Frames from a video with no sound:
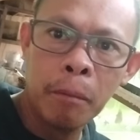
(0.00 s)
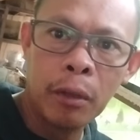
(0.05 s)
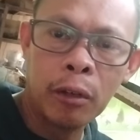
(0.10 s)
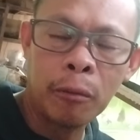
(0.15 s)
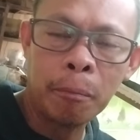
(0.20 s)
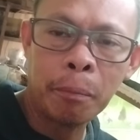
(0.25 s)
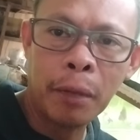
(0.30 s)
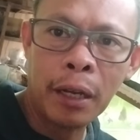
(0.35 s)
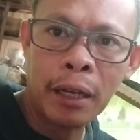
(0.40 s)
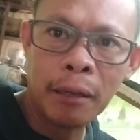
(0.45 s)

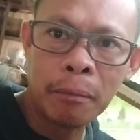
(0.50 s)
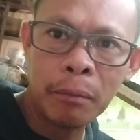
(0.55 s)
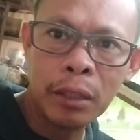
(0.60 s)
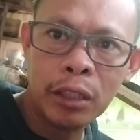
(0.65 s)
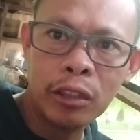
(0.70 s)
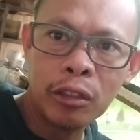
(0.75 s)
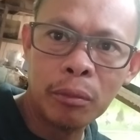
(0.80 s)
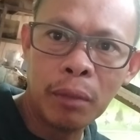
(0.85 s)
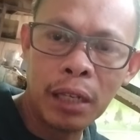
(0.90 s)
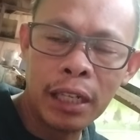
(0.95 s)
Pero pag
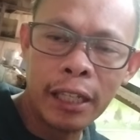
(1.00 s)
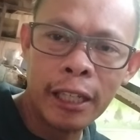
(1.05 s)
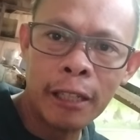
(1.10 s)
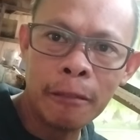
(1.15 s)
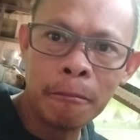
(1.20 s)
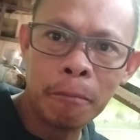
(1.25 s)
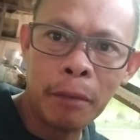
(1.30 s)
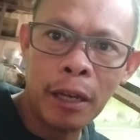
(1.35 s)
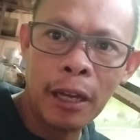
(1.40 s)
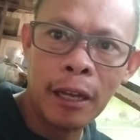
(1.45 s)
medyo
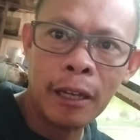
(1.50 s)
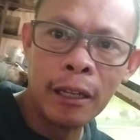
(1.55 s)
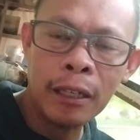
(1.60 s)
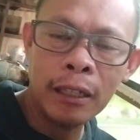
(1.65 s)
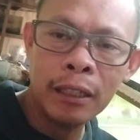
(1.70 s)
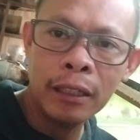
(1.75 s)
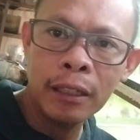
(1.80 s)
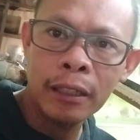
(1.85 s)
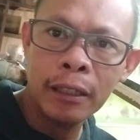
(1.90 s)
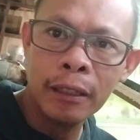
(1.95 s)
maliit pa
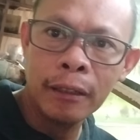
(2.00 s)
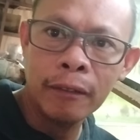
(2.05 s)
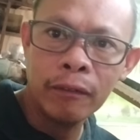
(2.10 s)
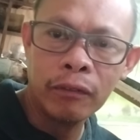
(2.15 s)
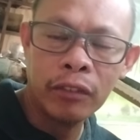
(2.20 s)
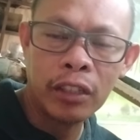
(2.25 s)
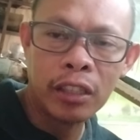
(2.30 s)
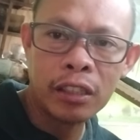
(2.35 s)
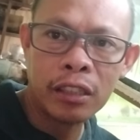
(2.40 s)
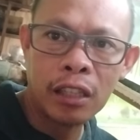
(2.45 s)

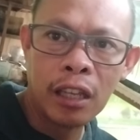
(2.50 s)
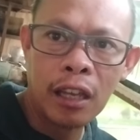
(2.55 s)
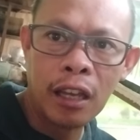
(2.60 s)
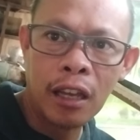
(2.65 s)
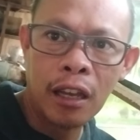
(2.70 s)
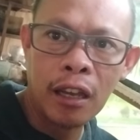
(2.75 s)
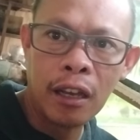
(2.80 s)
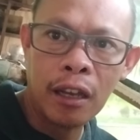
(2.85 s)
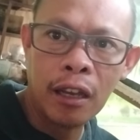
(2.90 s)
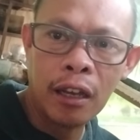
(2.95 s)
nasa
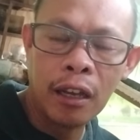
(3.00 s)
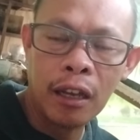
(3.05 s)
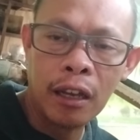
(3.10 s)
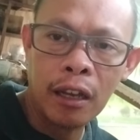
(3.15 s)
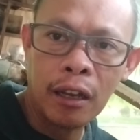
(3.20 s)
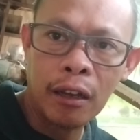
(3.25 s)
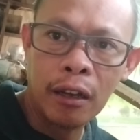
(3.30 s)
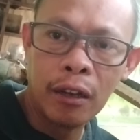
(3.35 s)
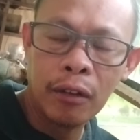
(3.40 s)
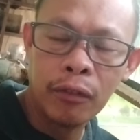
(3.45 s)

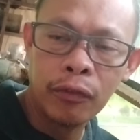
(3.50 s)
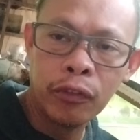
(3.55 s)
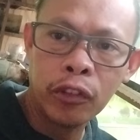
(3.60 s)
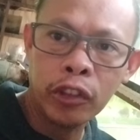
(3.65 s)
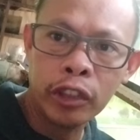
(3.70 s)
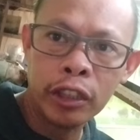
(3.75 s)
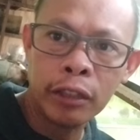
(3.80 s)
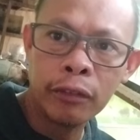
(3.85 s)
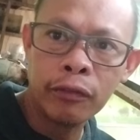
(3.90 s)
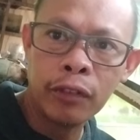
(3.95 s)

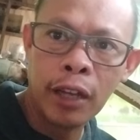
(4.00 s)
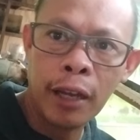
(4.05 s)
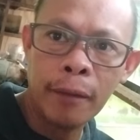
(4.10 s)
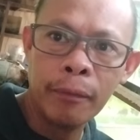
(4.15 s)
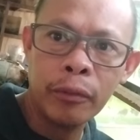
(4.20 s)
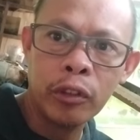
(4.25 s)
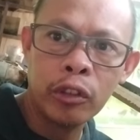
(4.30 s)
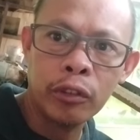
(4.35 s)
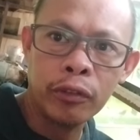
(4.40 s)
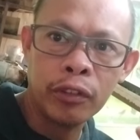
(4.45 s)

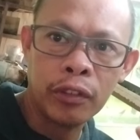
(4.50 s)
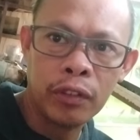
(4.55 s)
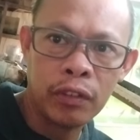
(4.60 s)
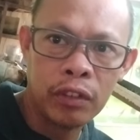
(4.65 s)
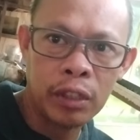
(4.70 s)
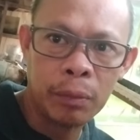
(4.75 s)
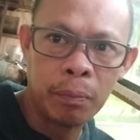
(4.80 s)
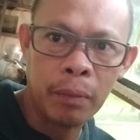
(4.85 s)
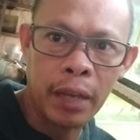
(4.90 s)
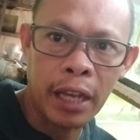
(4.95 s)
45 to
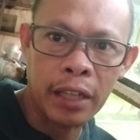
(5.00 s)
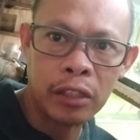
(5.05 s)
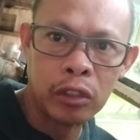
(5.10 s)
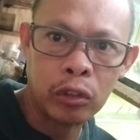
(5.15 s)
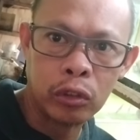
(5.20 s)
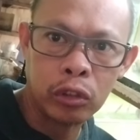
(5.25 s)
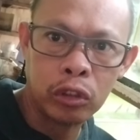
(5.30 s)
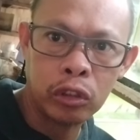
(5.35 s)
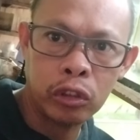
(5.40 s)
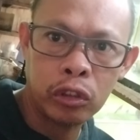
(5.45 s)
50
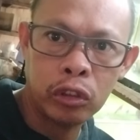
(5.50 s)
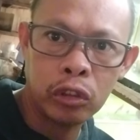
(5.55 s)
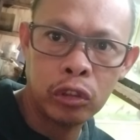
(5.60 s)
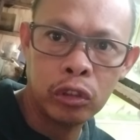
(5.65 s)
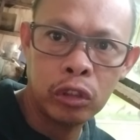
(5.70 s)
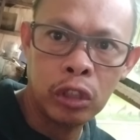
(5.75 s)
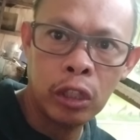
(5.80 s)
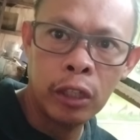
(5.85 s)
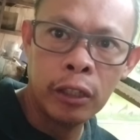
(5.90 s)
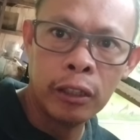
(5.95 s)

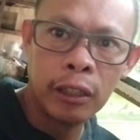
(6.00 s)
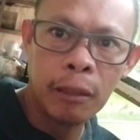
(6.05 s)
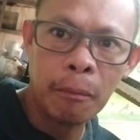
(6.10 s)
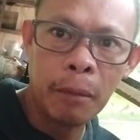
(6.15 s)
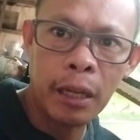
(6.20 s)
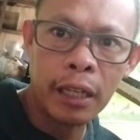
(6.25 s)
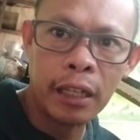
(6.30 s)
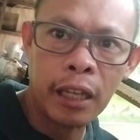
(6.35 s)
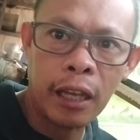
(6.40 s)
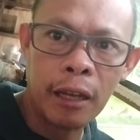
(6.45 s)
pesos
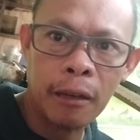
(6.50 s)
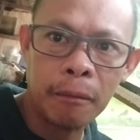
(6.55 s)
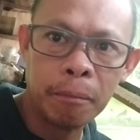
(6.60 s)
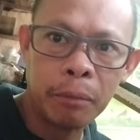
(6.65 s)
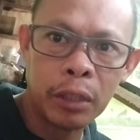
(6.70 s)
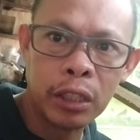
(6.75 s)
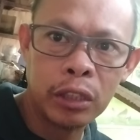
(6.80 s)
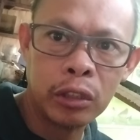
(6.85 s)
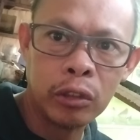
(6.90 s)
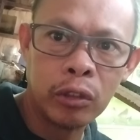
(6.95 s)
naman ang
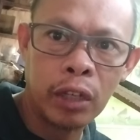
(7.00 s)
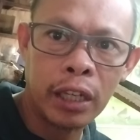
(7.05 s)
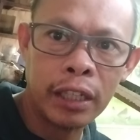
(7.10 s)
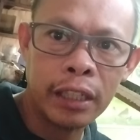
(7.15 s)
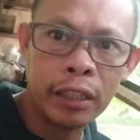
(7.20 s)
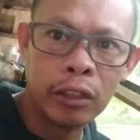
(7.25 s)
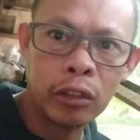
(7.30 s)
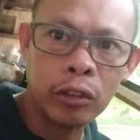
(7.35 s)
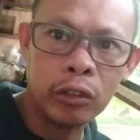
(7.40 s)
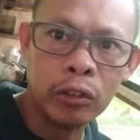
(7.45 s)

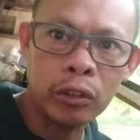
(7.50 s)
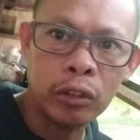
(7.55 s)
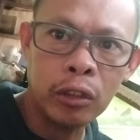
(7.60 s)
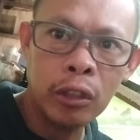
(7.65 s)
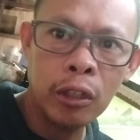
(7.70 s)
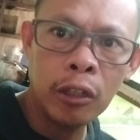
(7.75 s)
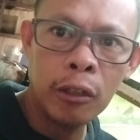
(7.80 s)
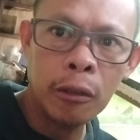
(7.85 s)
presyuhan nitong